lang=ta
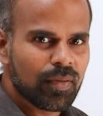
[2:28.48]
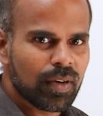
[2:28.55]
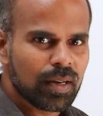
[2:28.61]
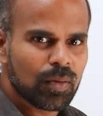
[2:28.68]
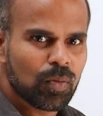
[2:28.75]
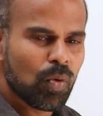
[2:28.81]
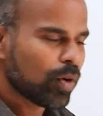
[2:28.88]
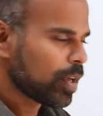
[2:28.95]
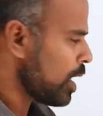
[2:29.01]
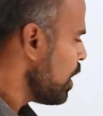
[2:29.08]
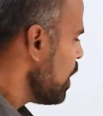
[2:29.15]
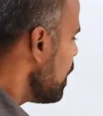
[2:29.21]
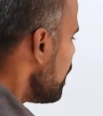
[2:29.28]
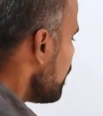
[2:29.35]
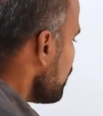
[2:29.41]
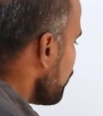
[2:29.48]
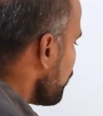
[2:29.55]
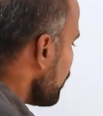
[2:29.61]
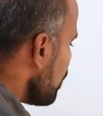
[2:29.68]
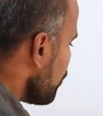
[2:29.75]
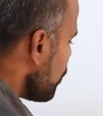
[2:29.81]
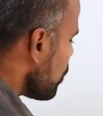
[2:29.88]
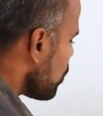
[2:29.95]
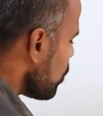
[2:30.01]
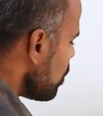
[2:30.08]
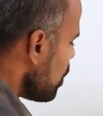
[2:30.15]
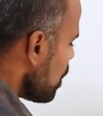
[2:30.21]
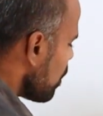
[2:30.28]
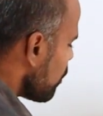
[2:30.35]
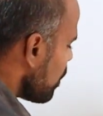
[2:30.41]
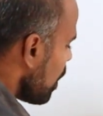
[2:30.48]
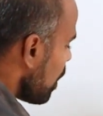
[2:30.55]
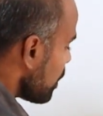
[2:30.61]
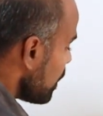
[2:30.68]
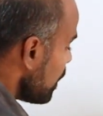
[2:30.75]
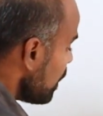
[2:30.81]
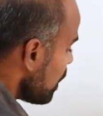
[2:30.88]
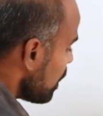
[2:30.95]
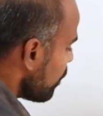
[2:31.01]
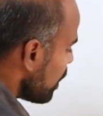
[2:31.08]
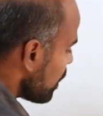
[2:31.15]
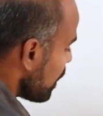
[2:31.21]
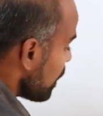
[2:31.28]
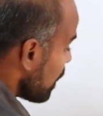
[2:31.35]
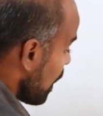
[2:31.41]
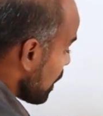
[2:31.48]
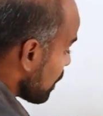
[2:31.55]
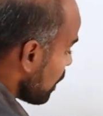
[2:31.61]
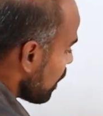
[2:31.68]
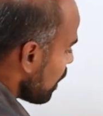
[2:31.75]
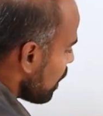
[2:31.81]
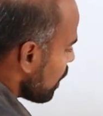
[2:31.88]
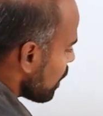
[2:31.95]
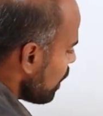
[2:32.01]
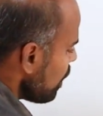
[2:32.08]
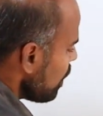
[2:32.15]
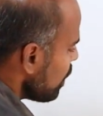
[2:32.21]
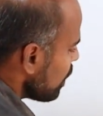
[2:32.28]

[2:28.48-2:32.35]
ஈக்குவல் ஓகே இப்போ என்ன பண்ணுறோம் வி ஆர் ஈக்குவேட்டிங் அதனால்